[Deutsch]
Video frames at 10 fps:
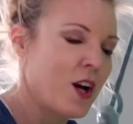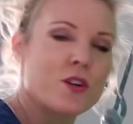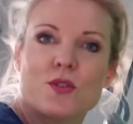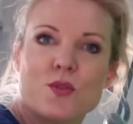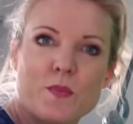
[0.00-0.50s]

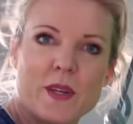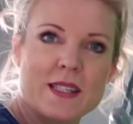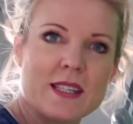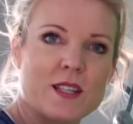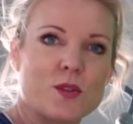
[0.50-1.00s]
Das tut mir
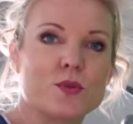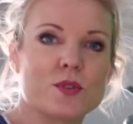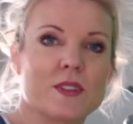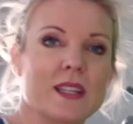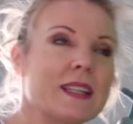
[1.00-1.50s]
irrsinnig gut
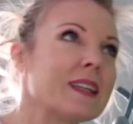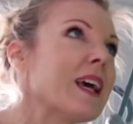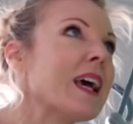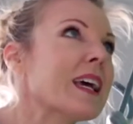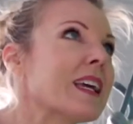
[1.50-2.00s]
und ich
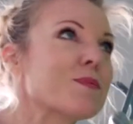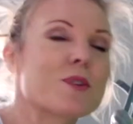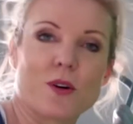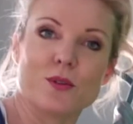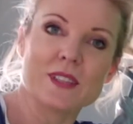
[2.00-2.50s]
gebe
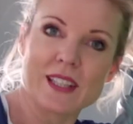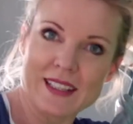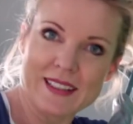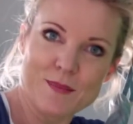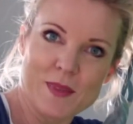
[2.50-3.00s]
sogar
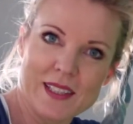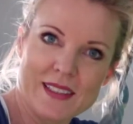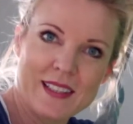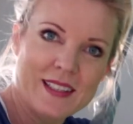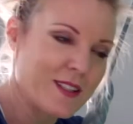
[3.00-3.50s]
Unterricht im Meditieren.